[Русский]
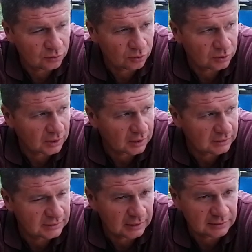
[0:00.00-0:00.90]
но
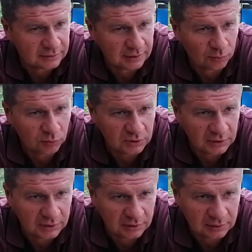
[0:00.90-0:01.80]
находясь на
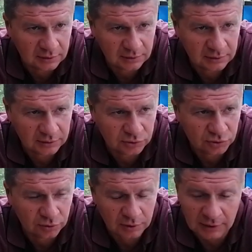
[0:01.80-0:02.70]
отдыхе, ты
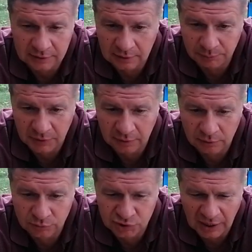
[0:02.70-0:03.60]
еще как-то
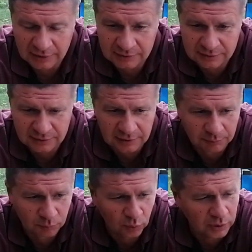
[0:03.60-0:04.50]
переключаешься,
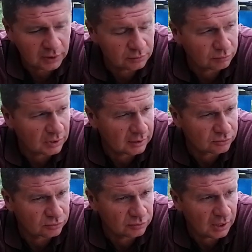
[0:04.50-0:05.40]
там море
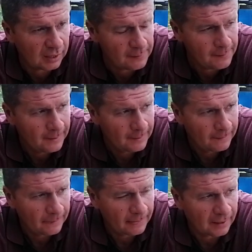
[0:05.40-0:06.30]
туда-сюда,
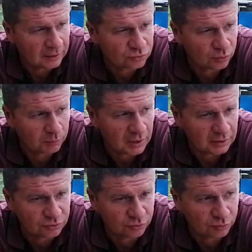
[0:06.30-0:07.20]
особо
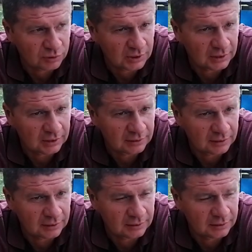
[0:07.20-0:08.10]
раскрутки
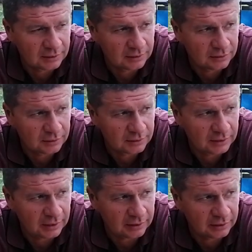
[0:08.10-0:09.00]
этой не,
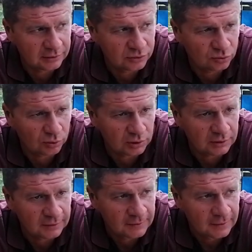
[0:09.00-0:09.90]
не идет,